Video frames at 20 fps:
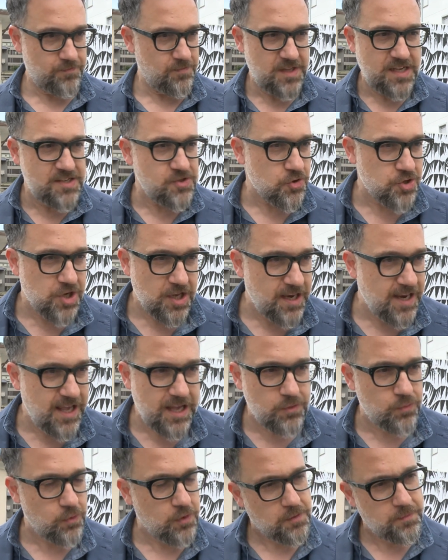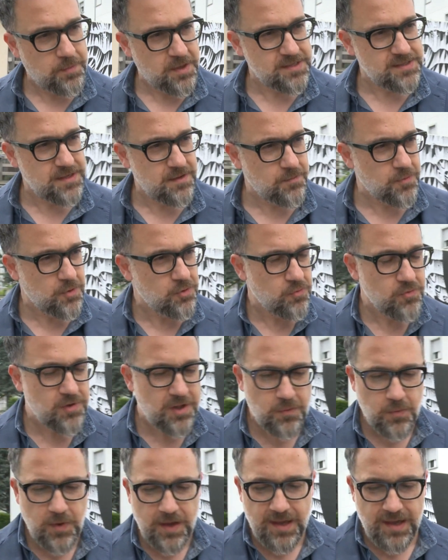nei social network, per esempio, in
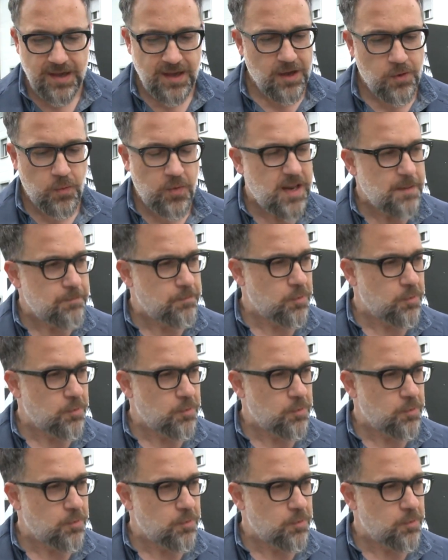tutte quelle